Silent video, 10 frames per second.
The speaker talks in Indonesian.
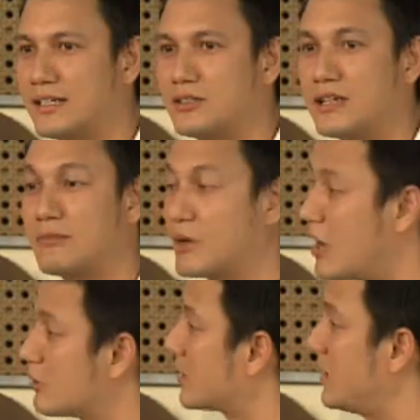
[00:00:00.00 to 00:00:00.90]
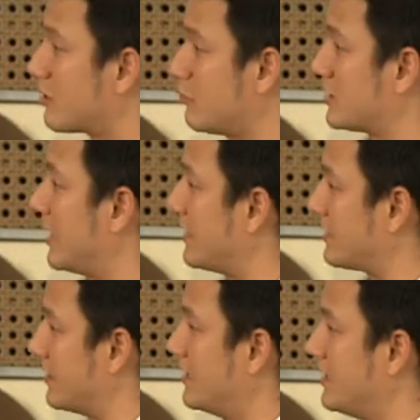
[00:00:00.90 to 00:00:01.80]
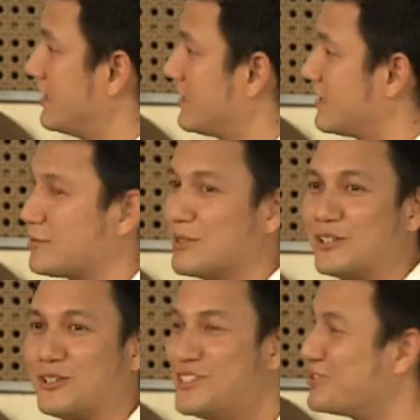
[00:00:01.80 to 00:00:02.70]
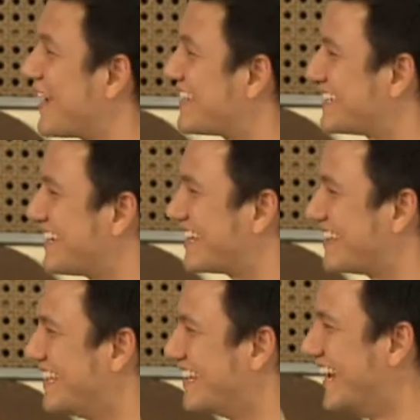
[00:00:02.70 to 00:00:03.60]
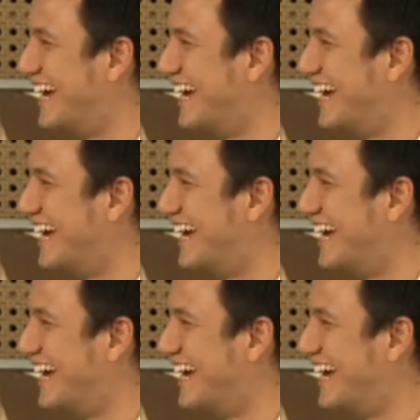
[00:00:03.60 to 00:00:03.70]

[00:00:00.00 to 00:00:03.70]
itu sangat mengganggu sekali kok buat saya sih. Hmm. Seperti itu. Ini curhat sedikit. Yeah.